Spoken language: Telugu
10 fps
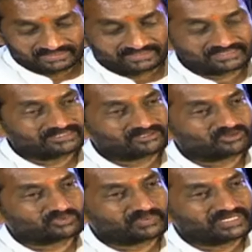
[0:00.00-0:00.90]
దట్ ఈస్ ద
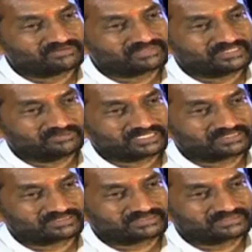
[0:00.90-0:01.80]
ట్రూ స్పిరిట్ ఆఫ్ ద
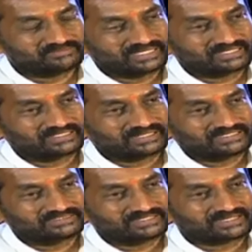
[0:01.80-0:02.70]
డెమోక్రసీ భారత
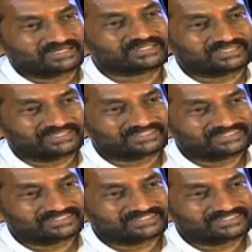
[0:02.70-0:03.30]
రాజ్యాంగానికి